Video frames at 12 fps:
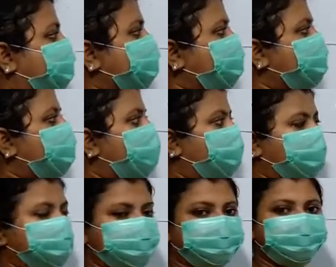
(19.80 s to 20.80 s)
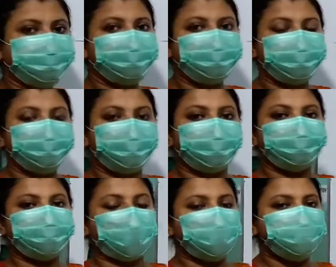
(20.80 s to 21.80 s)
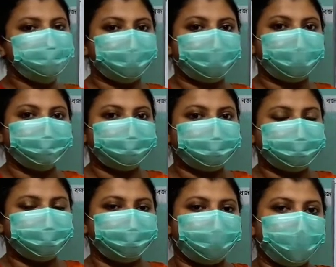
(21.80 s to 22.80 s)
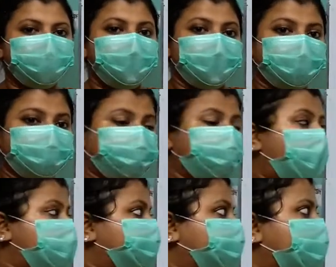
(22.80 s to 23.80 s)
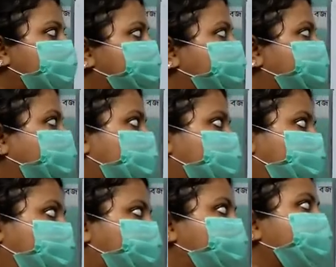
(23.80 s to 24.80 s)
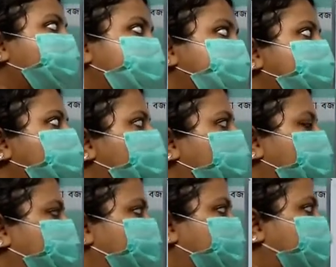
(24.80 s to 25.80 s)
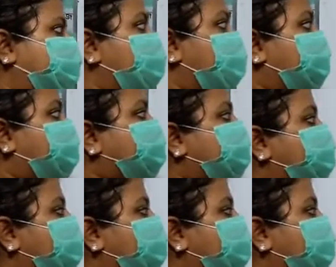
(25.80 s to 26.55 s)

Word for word: তাই তো বাংলায় তোমাদের দুটো বই সহজ পাঠ আর বিচিত্র পাঠ কিন্তু আজকে আমরা তাহলে পড়বো বিচিত্র পাঠ বইটা বিচিত্র